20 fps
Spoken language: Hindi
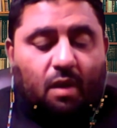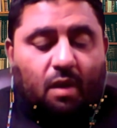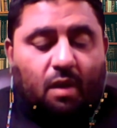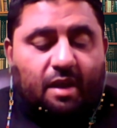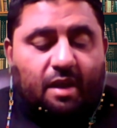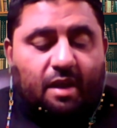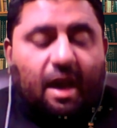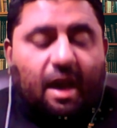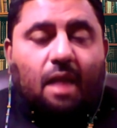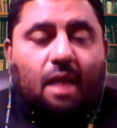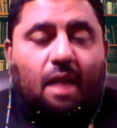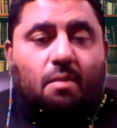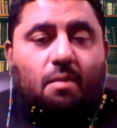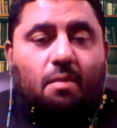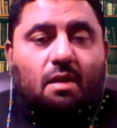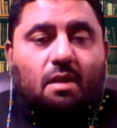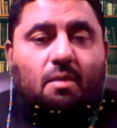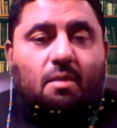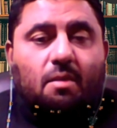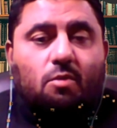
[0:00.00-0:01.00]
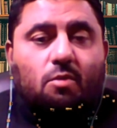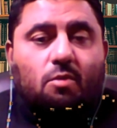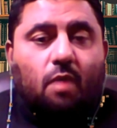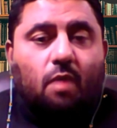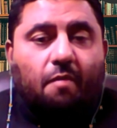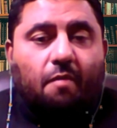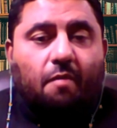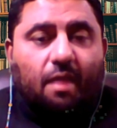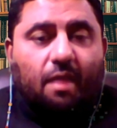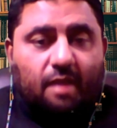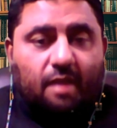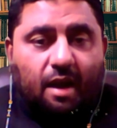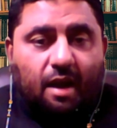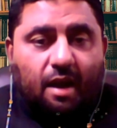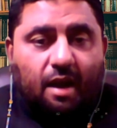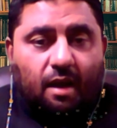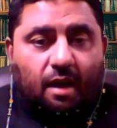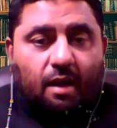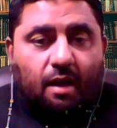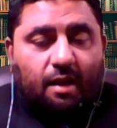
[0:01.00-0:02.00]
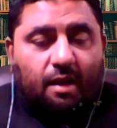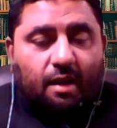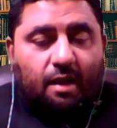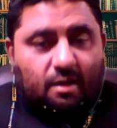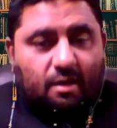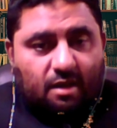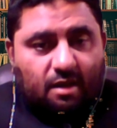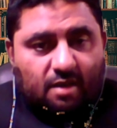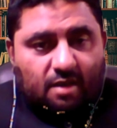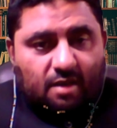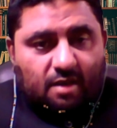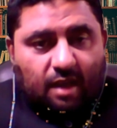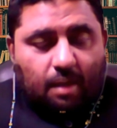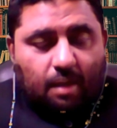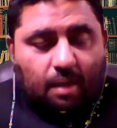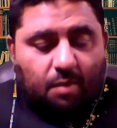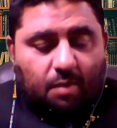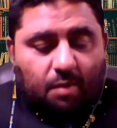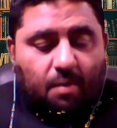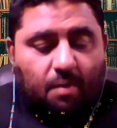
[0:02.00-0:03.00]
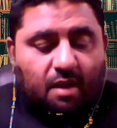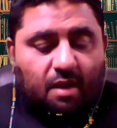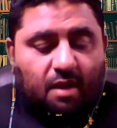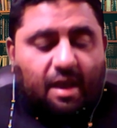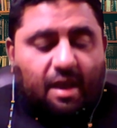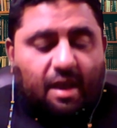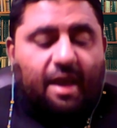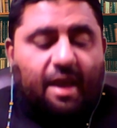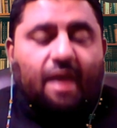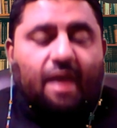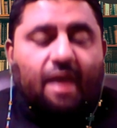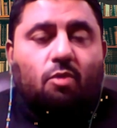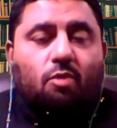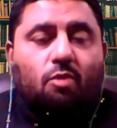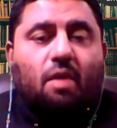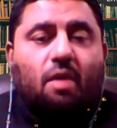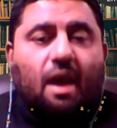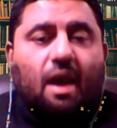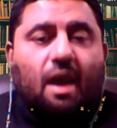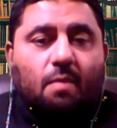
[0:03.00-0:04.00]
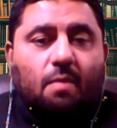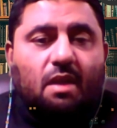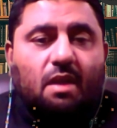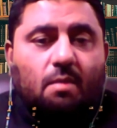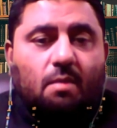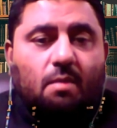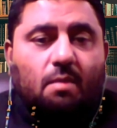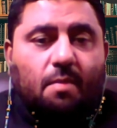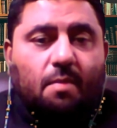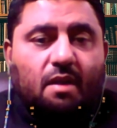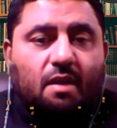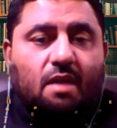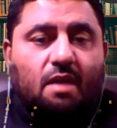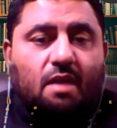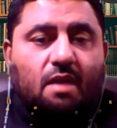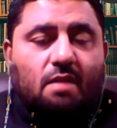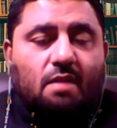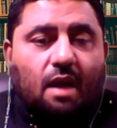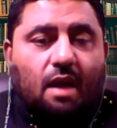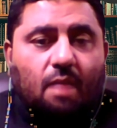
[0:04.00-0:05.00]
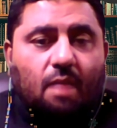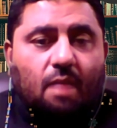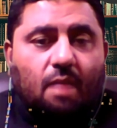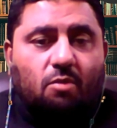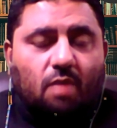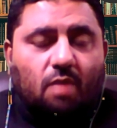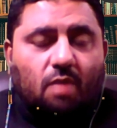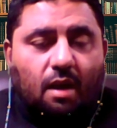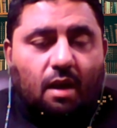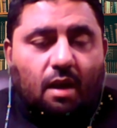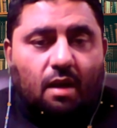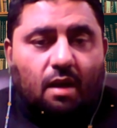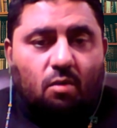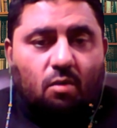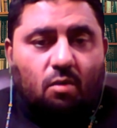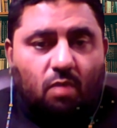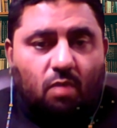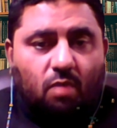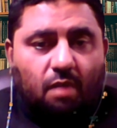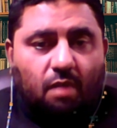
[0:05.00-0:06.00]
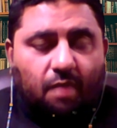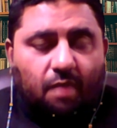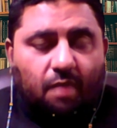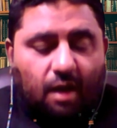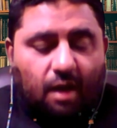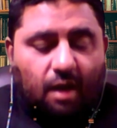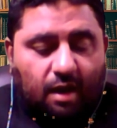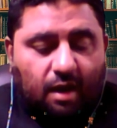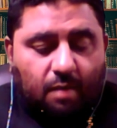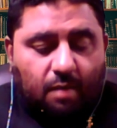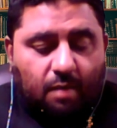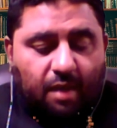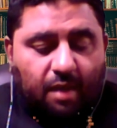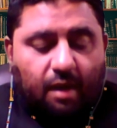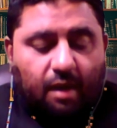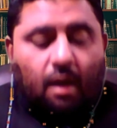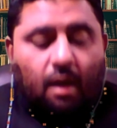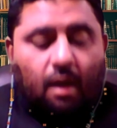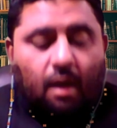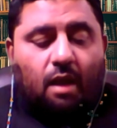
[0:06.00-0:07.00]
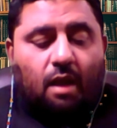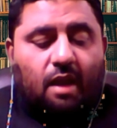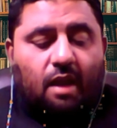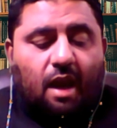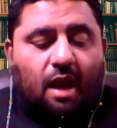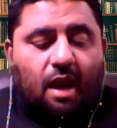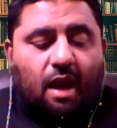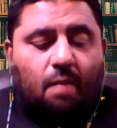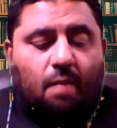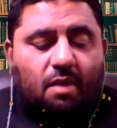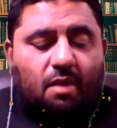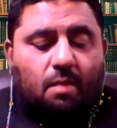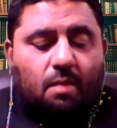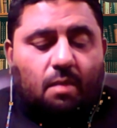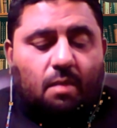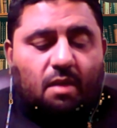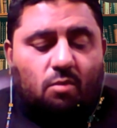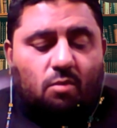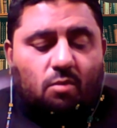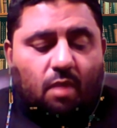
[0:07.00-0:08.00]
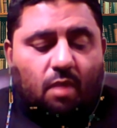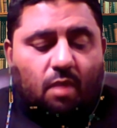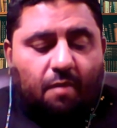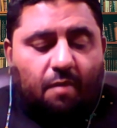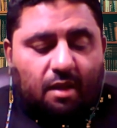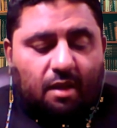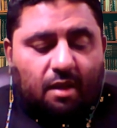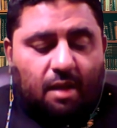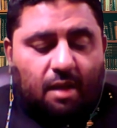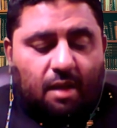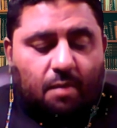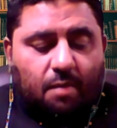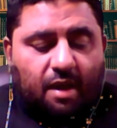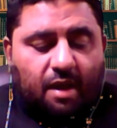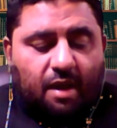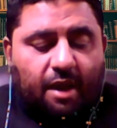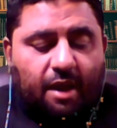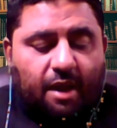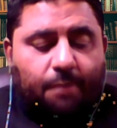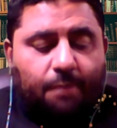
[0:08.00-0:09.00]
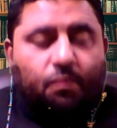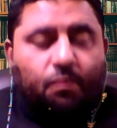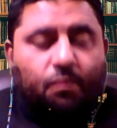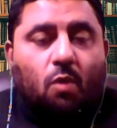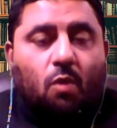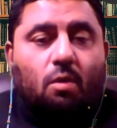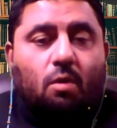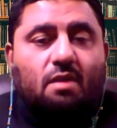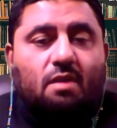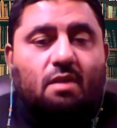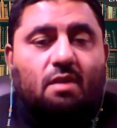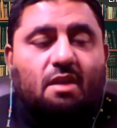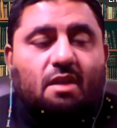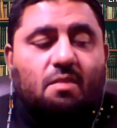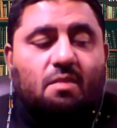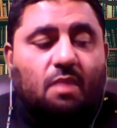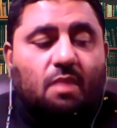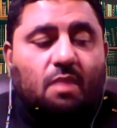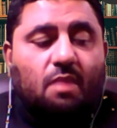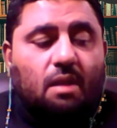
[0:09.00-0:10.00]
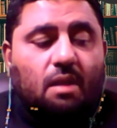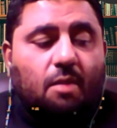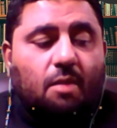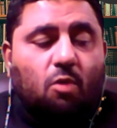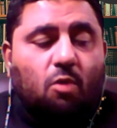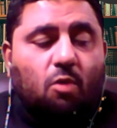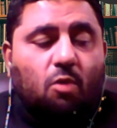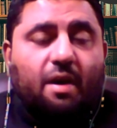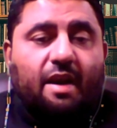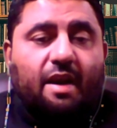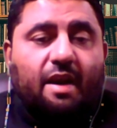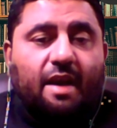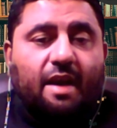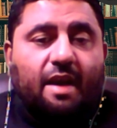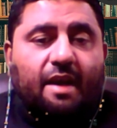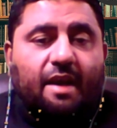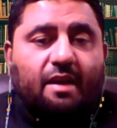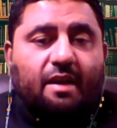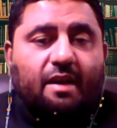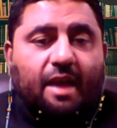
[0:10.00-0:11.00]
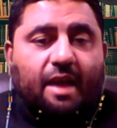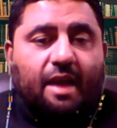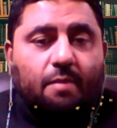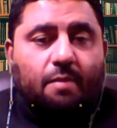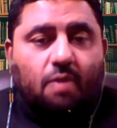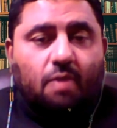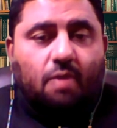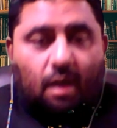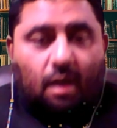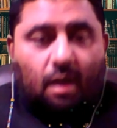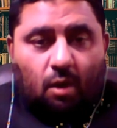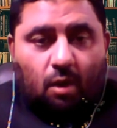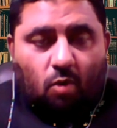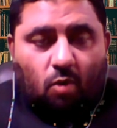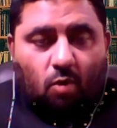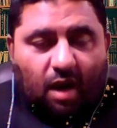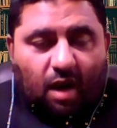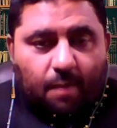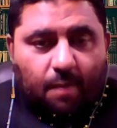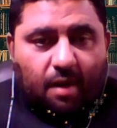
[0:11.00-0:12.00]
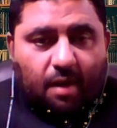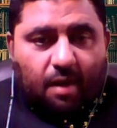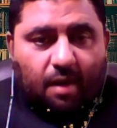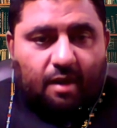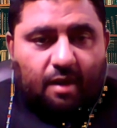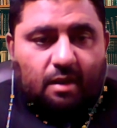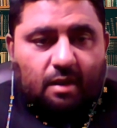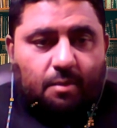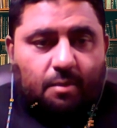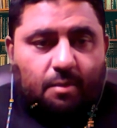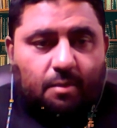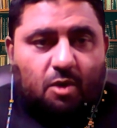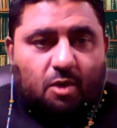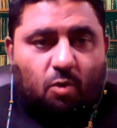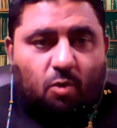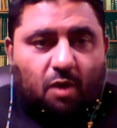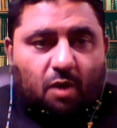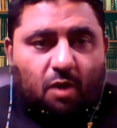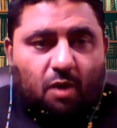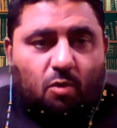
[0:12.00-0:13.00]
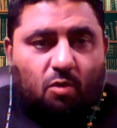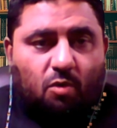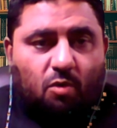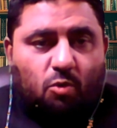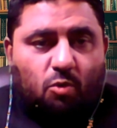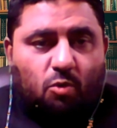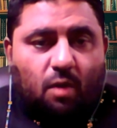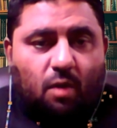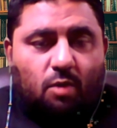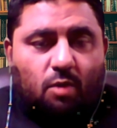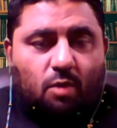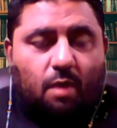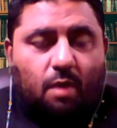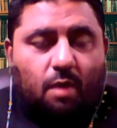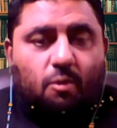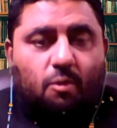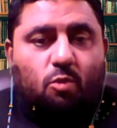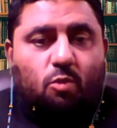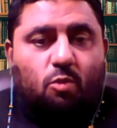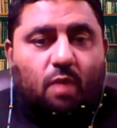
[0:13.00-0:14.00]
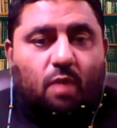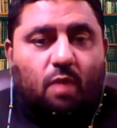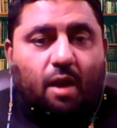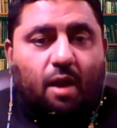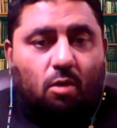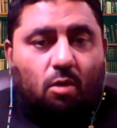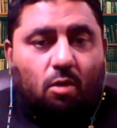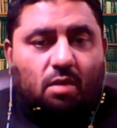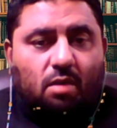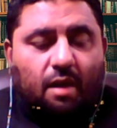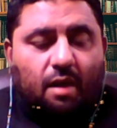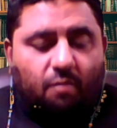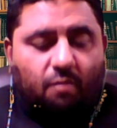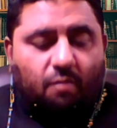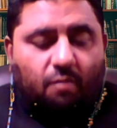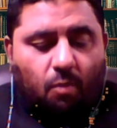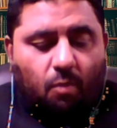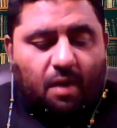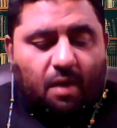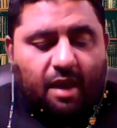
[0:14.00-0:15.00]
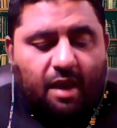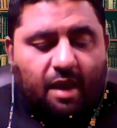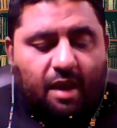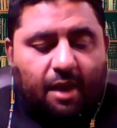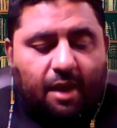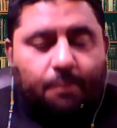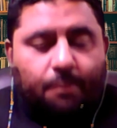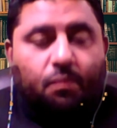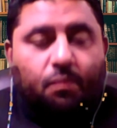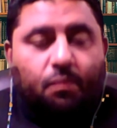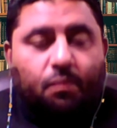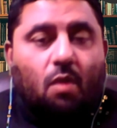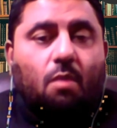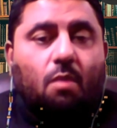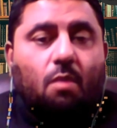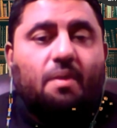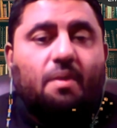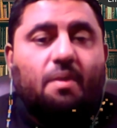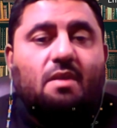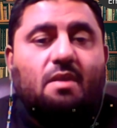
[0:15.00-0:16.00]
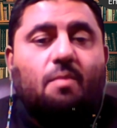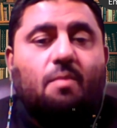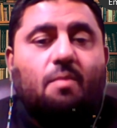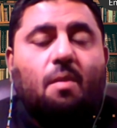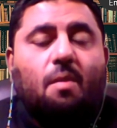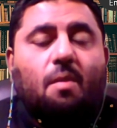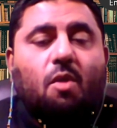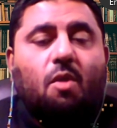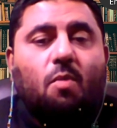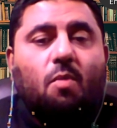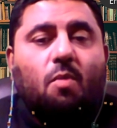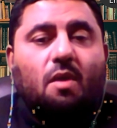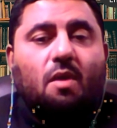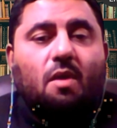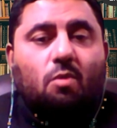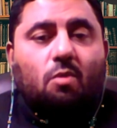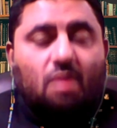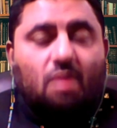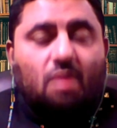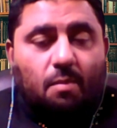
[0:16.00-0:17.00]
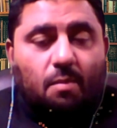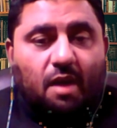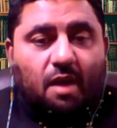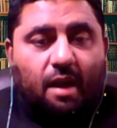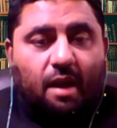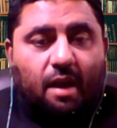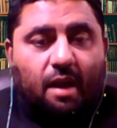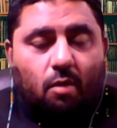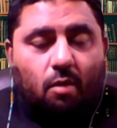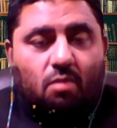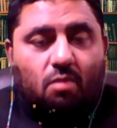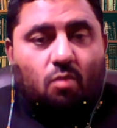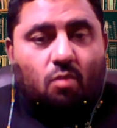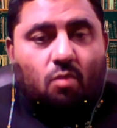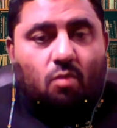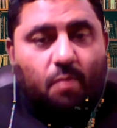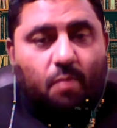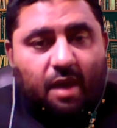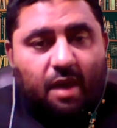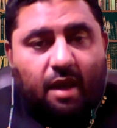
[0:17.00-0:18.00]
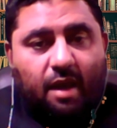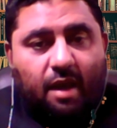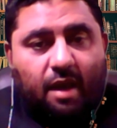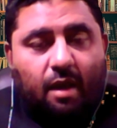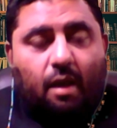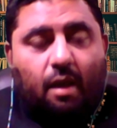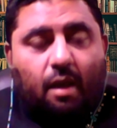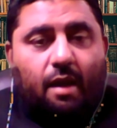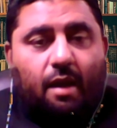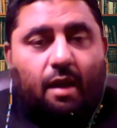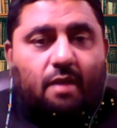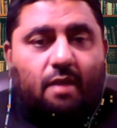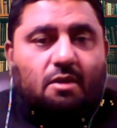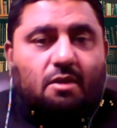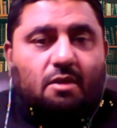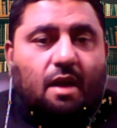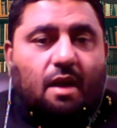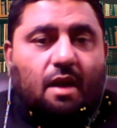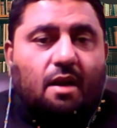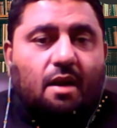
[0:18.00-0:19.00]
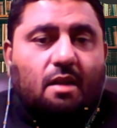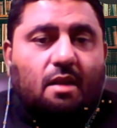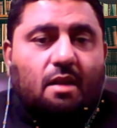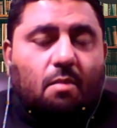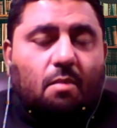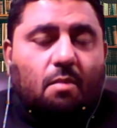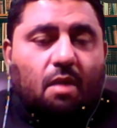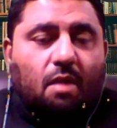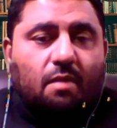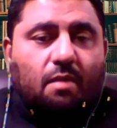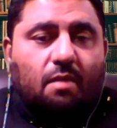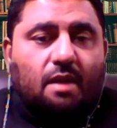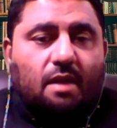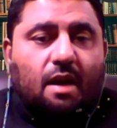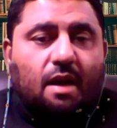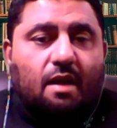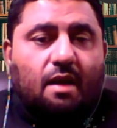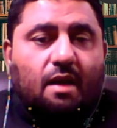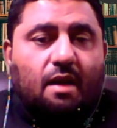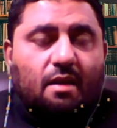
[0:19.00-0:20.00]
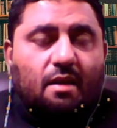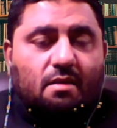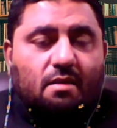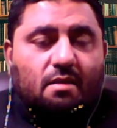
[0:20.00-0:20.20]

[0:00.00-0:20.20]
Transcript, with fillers: ग्यारह मरतबा सूरह फातिहा इसके साथ आपने पढ़नी है एक सौ ग्यारह मरतबा पढ़ना है सलाम अला फिल आलमीन ग्यारह मरतबा सूरह फातिहा पढ़िए उनतीस मरतबा ट्वेंटी नाइन टाइम्स पुराने पाक की सबसे छोटी सूरा जो है वो सूरह कौसर है वो पढ़िए और फिर जमजम के ऊपर इसको दम करें और इसको पिए इन तबारक वाली इस